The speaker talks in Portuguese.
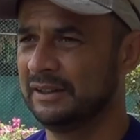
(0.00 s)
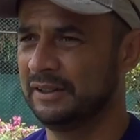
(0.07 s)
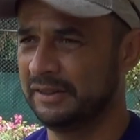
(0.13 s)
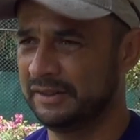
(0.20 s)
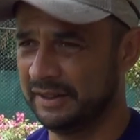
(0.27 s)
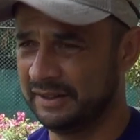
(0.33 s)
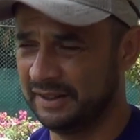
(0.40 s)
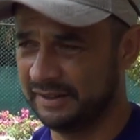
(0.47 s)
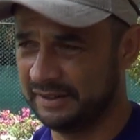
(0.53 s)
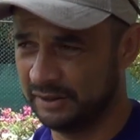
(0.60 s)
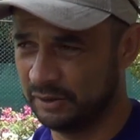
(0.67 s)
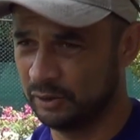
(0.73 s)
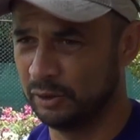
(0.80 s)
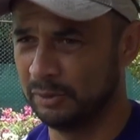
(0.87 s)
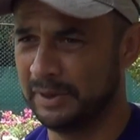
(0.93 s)
Tenho
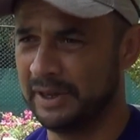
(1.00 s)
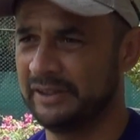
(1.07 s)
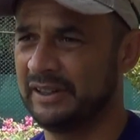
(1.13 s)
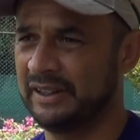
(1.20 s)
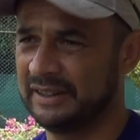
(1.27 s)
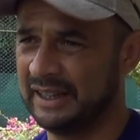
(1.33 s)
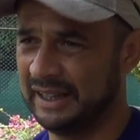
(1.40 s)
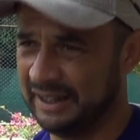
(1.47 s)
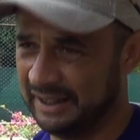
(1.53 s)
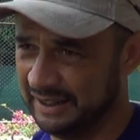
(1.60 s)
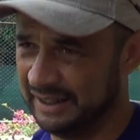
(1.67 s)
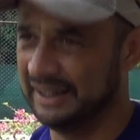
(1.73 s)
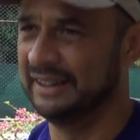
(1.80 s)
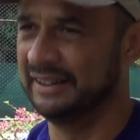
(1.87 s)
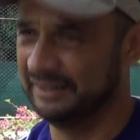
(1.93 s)
certeza que o Tomás já está
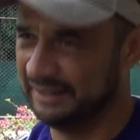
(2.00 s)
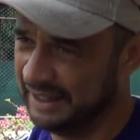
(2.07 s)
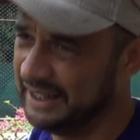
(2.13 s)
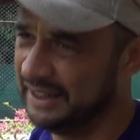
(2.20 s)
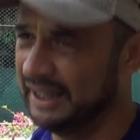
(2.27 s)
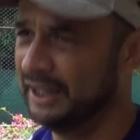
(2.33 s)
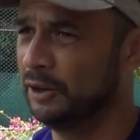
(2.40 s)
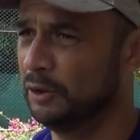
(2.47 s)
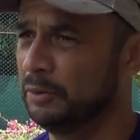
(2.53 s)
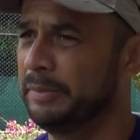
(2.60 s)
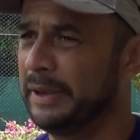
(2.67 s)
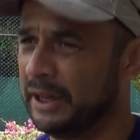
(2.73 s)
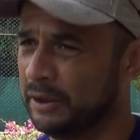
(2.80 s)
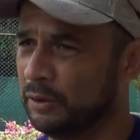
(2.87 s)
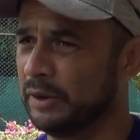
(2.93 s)
lidando
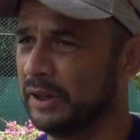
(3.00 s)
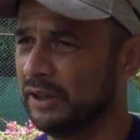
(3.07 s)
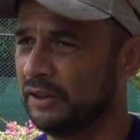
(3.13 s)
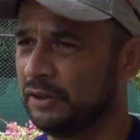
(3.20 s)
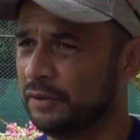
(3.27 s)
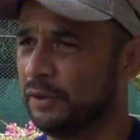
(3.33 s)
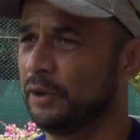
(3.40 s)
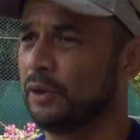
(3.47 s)
bem com isso.